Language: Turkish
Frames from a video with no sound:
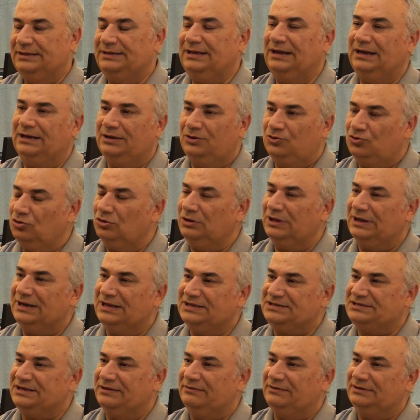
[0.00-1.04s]
Yani
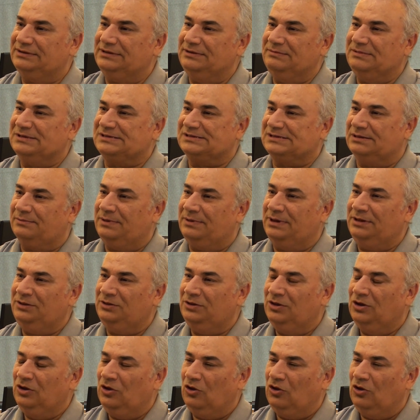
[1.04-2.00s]
dolara çevirdiğimiz zaman